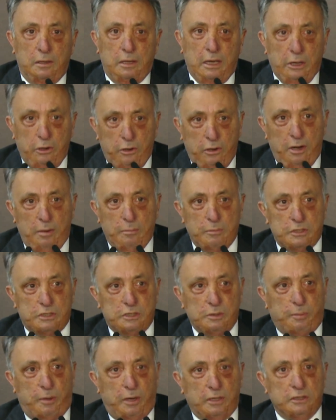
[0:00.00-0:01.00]
En
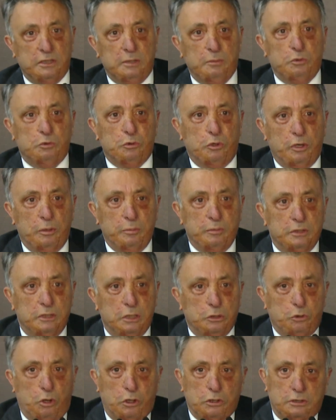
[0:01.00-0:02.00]
önemlisi pandemi
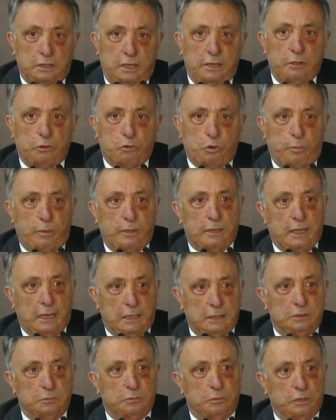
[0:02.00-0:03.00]
döneminde dört tane kupa
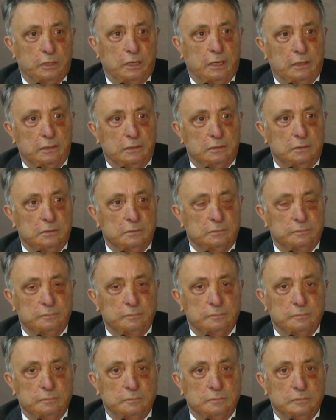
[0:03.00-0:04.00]
geldi buraya.
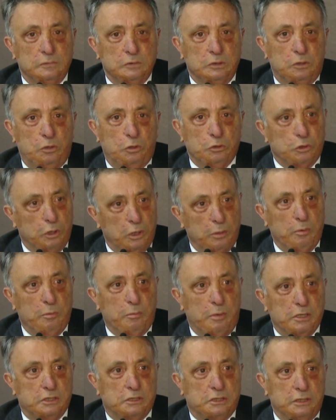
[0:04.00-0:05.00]
O
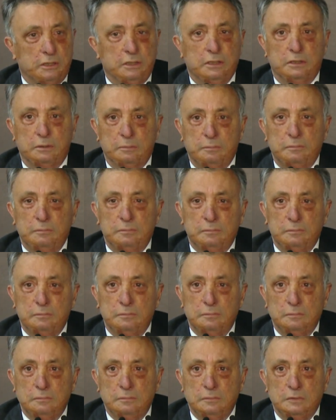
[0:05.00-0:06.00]
dönemin başkanıydım.
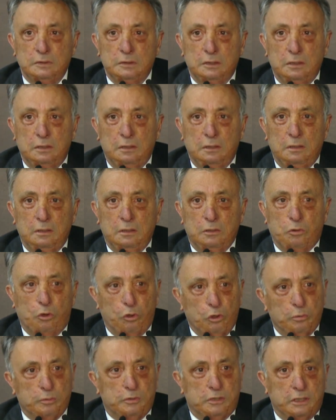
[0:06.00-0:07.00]

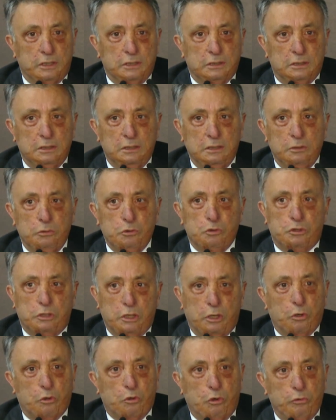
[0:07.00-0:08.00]
Kolum kırıldı. Üç
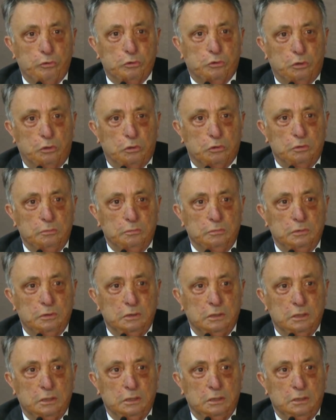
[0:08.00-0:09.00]
kere Covid oldum.
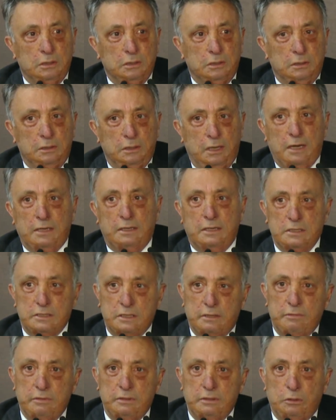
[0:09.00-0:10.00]

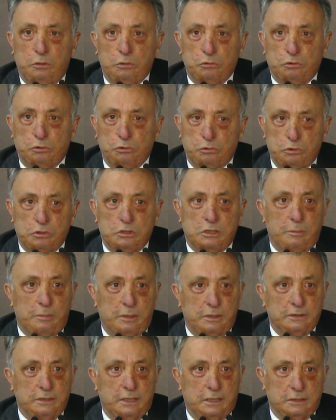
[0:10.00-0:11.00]
Herkes evinde oturduğu
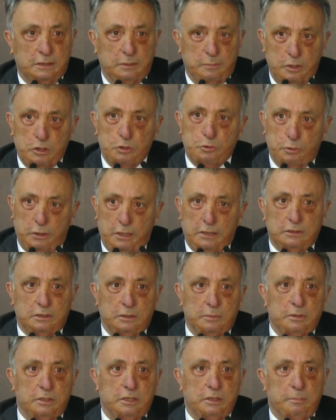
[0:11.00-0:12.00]
zamanlarda mecburen
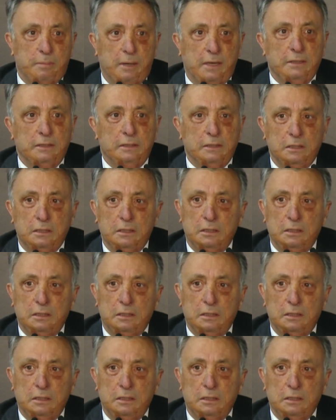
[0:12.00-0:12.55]
tabii ki ben